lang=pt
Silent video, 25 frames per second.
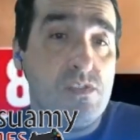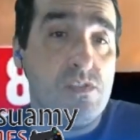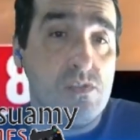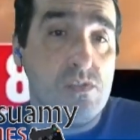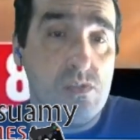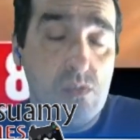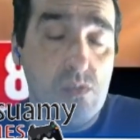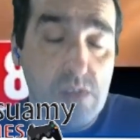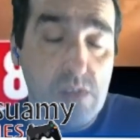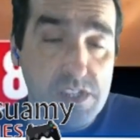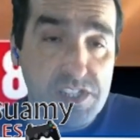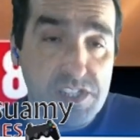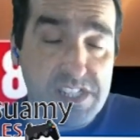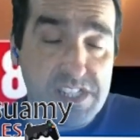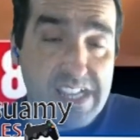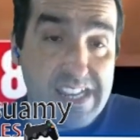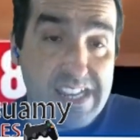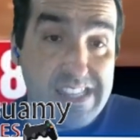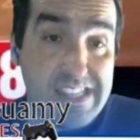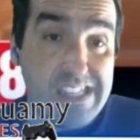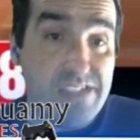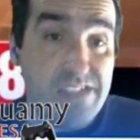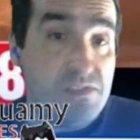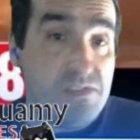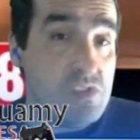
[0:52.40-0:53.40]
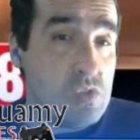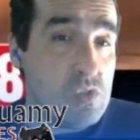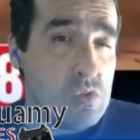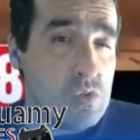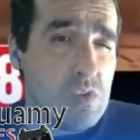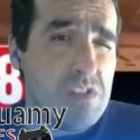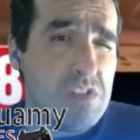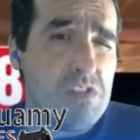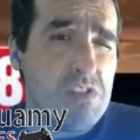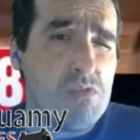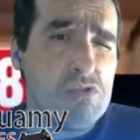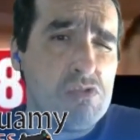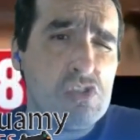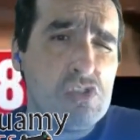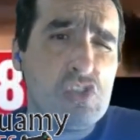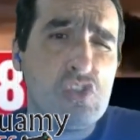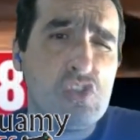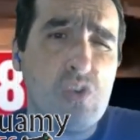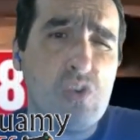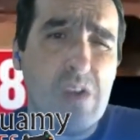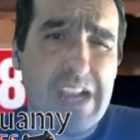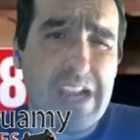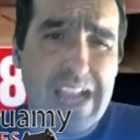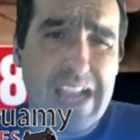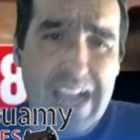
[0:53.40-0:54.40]
2, cara. The Division 2 é um
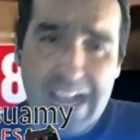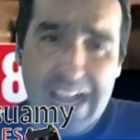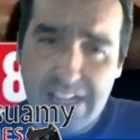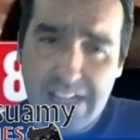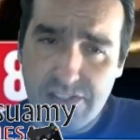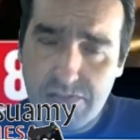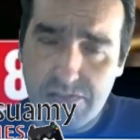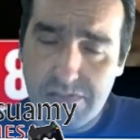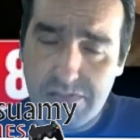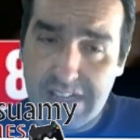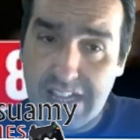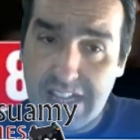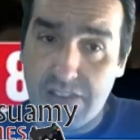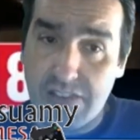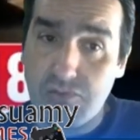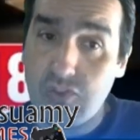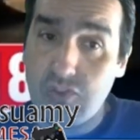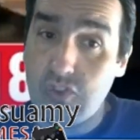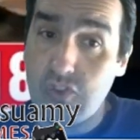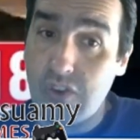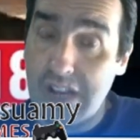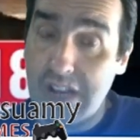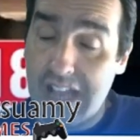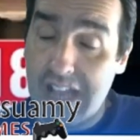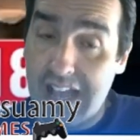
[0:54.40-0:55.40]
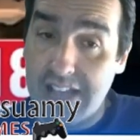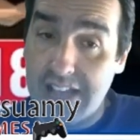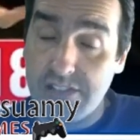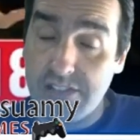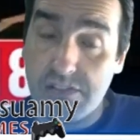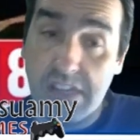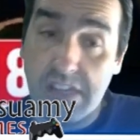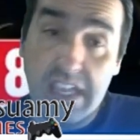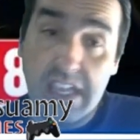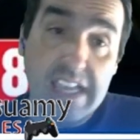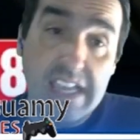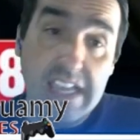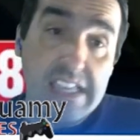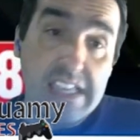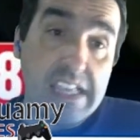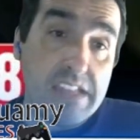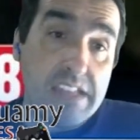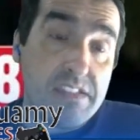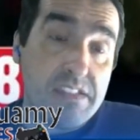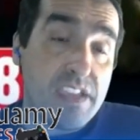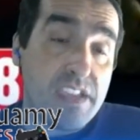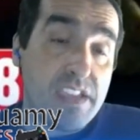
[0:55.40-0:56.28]
jogaço, cara, um jogaço. E esse aqui